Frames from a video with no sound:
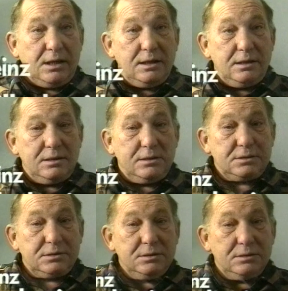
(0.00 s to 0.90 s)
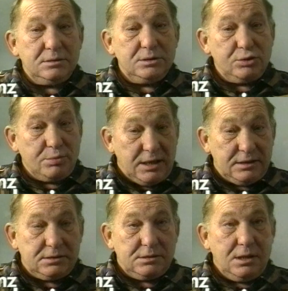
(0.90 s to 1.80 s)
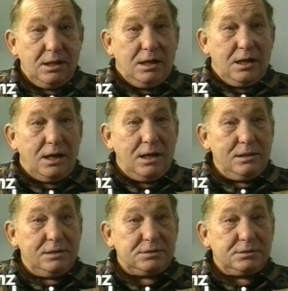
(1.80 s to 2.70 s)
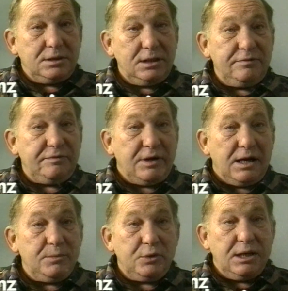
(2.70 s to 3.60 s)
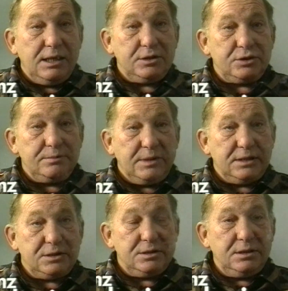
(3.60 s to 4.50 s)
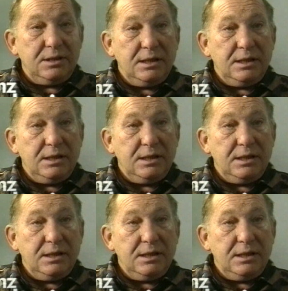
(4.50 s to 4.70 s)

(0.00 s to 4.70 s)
eines Schweins, eines tief amoralischen Menschen,